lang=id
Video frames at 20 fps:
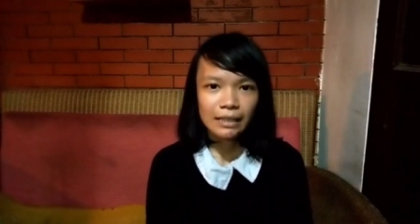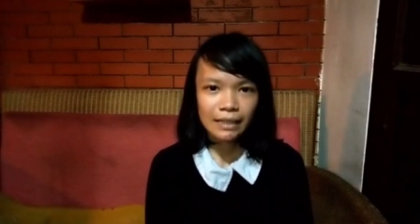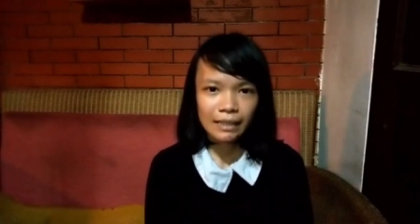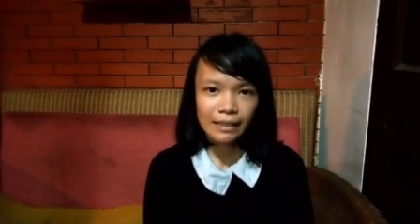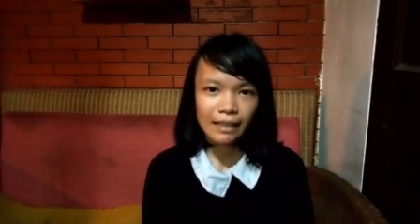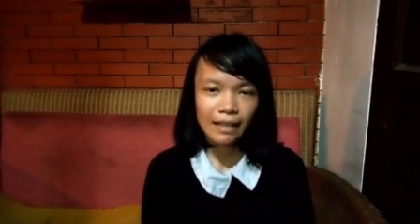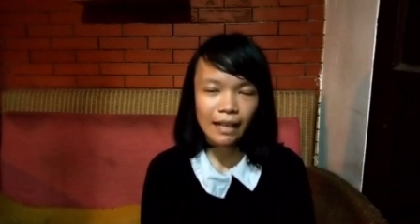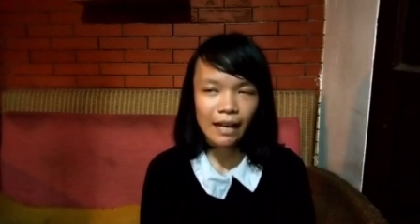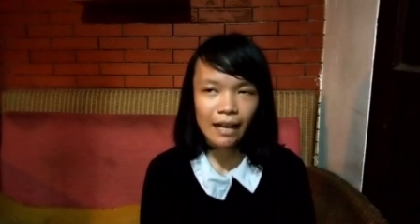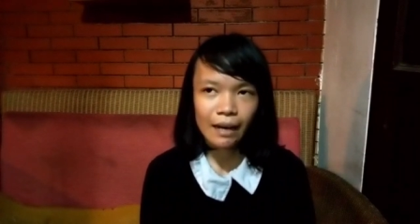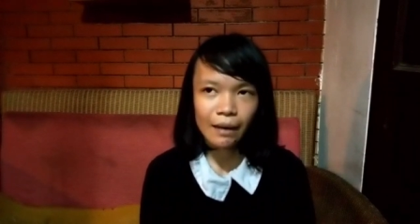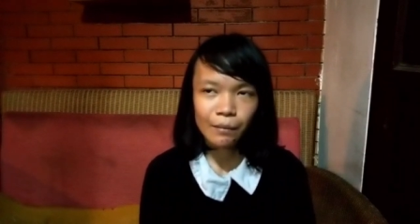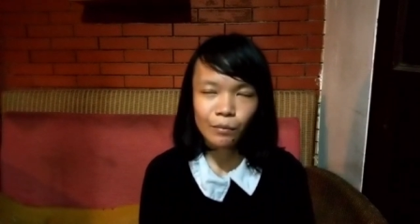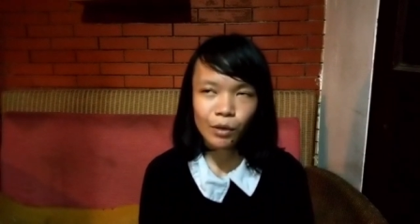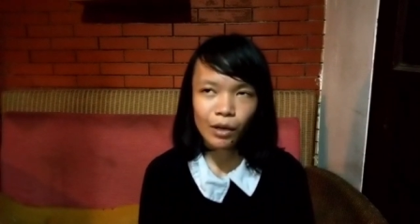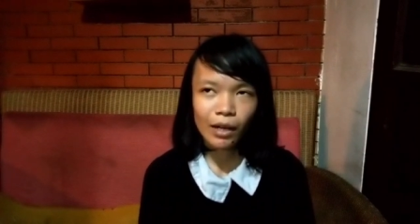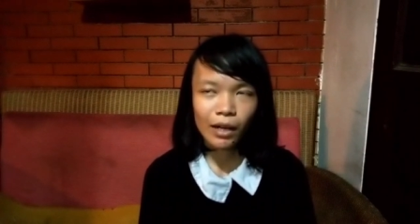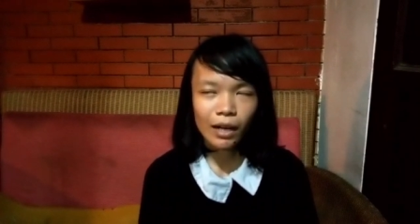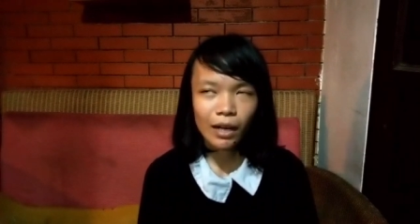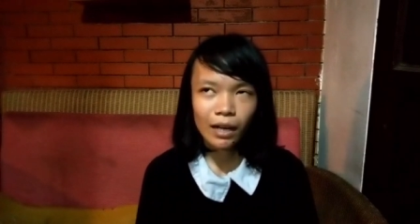setelah
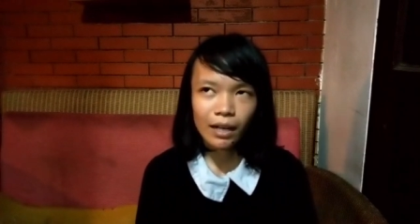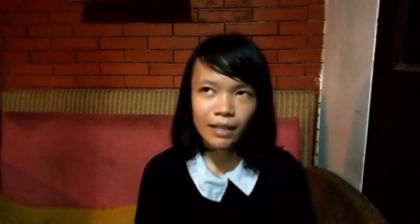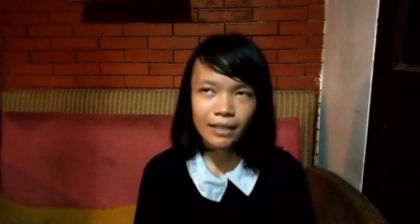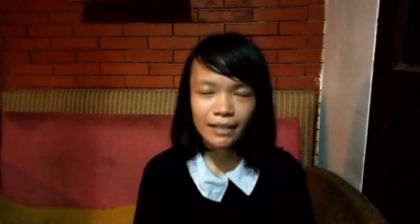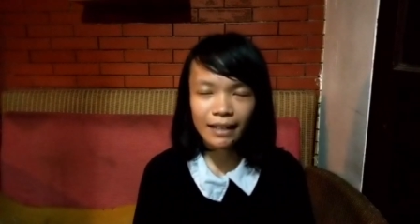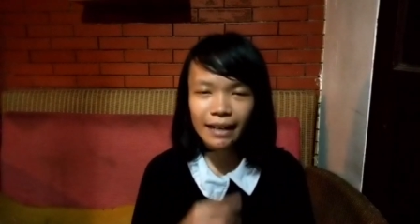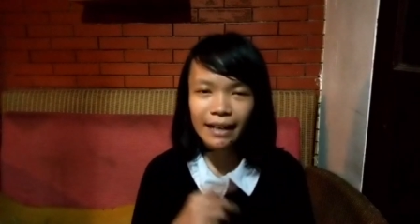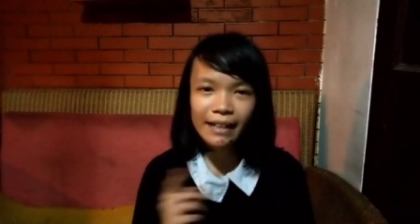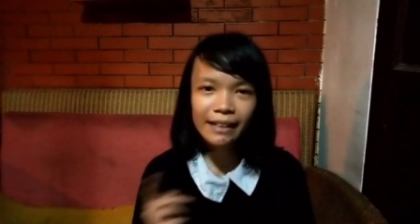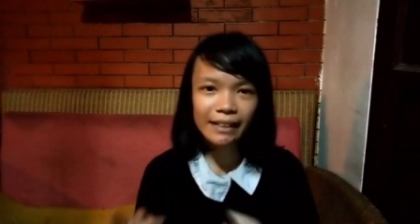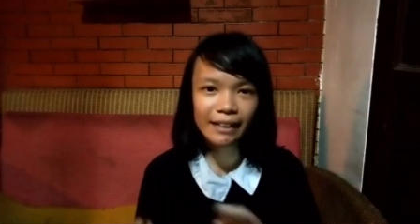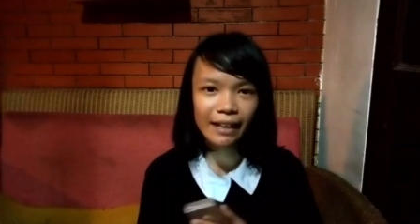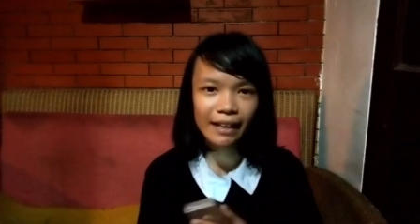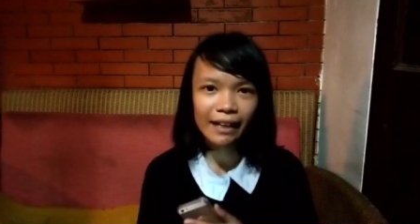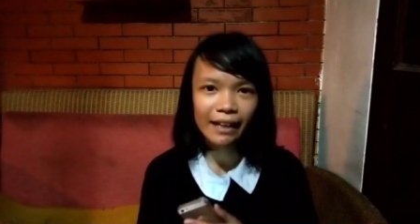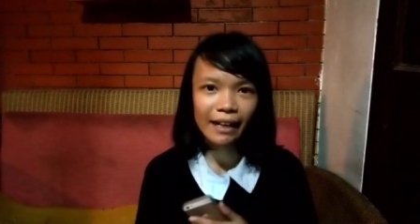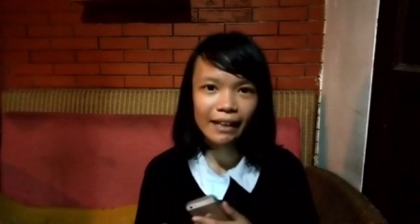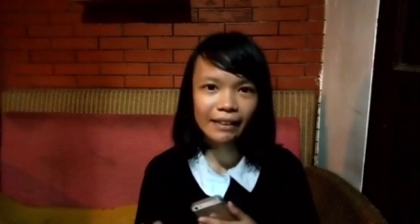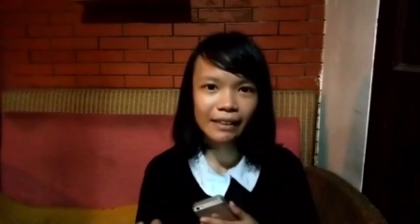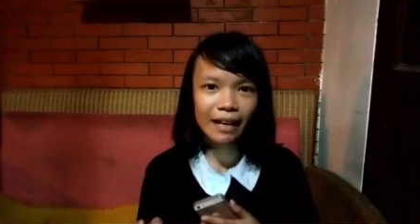mulai e, eh, sering
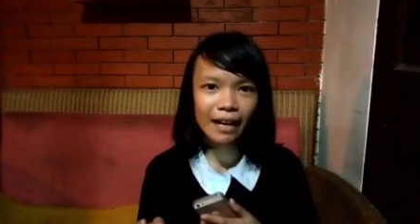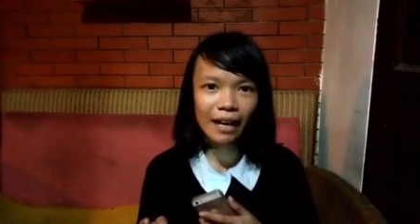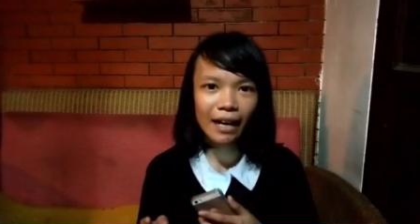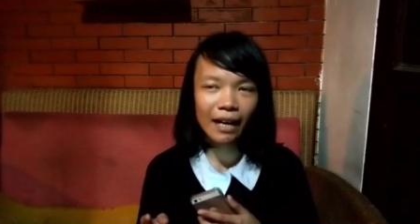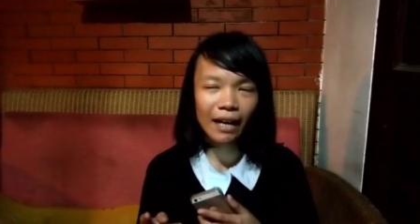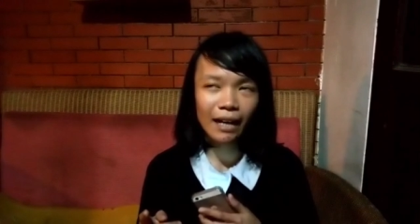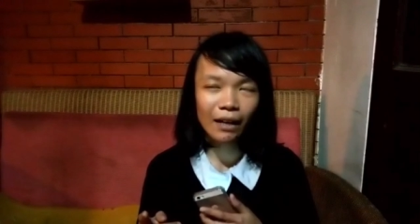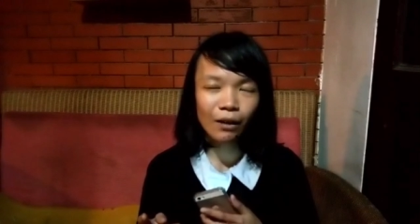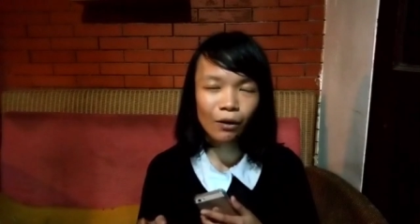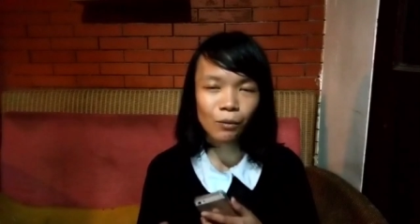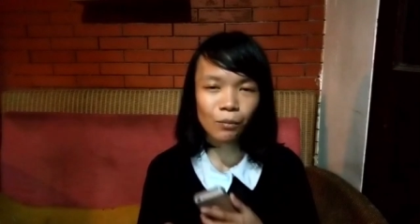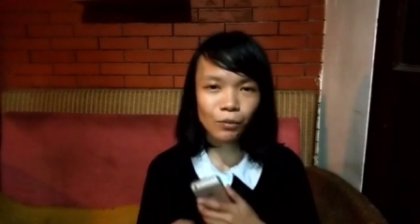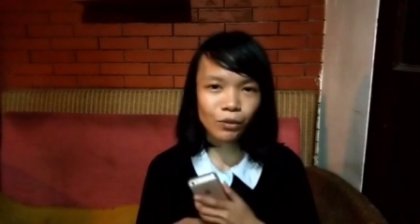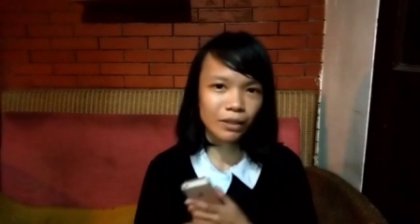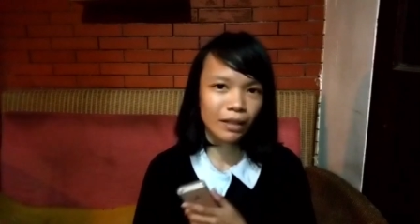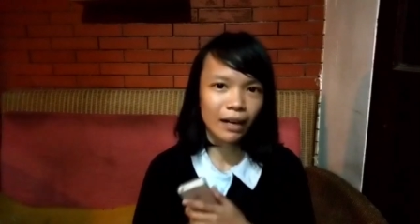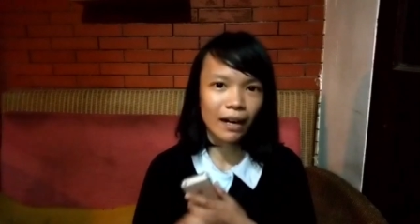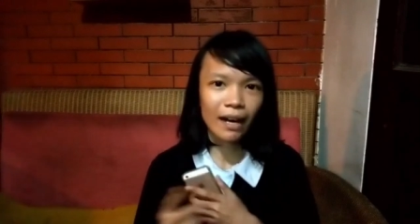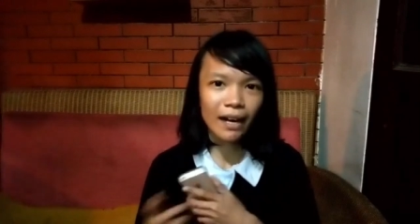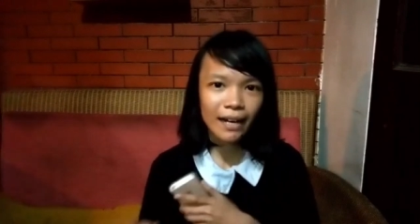naik kereta
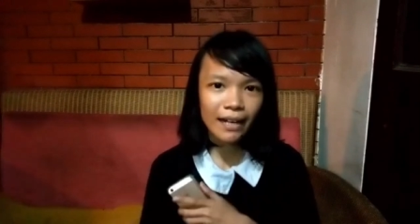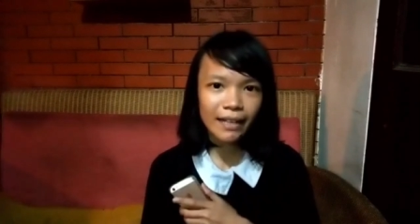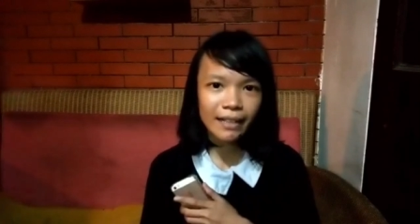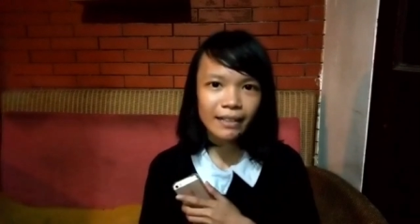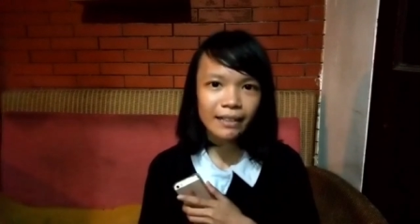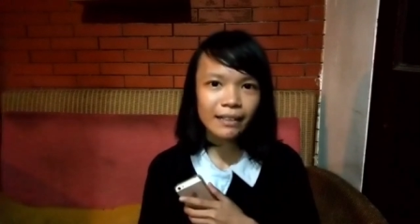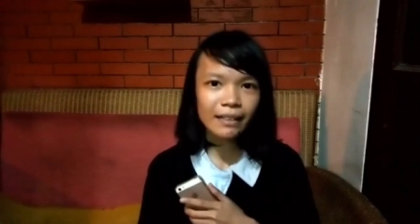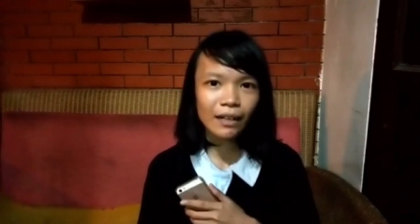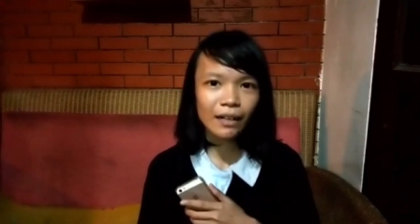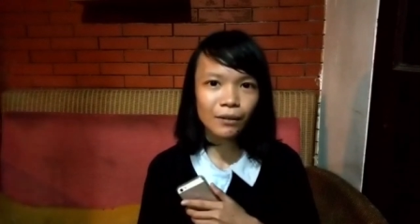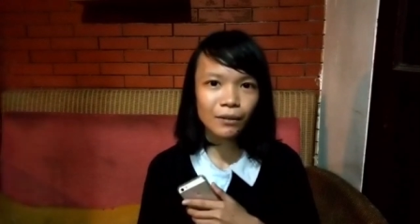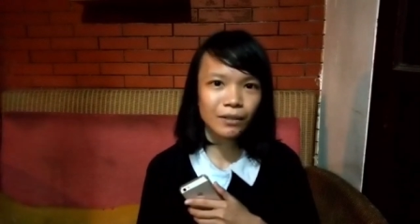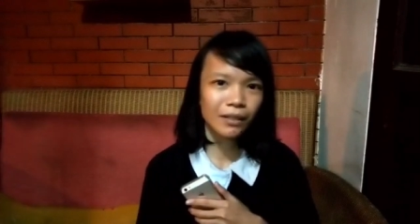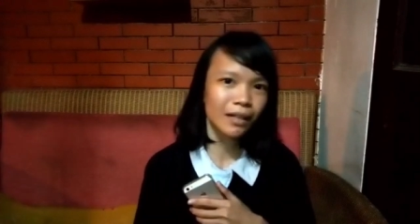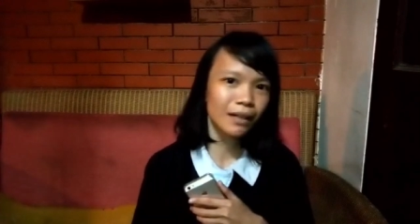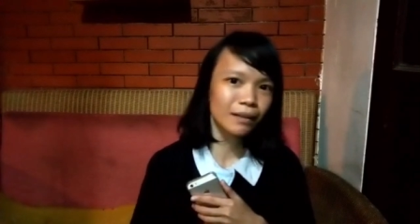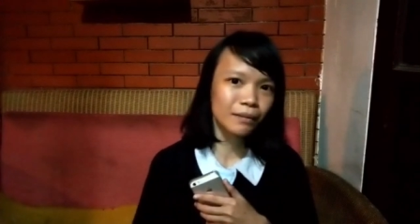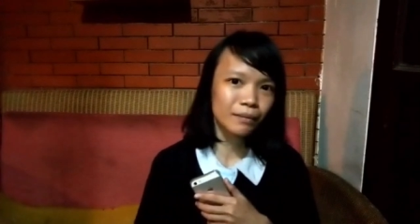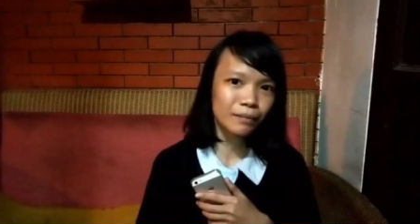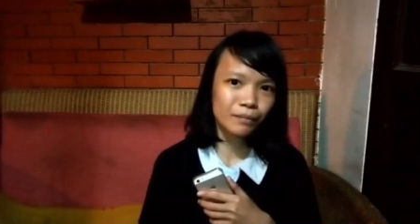komuter lain lalu
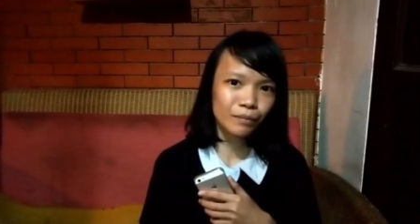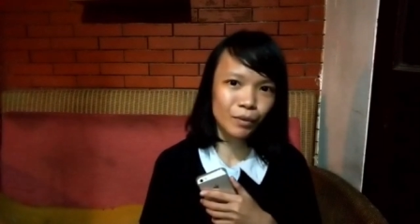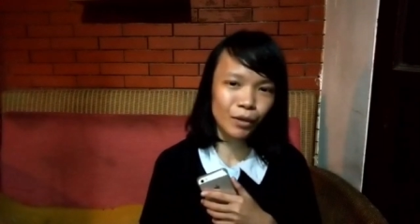saya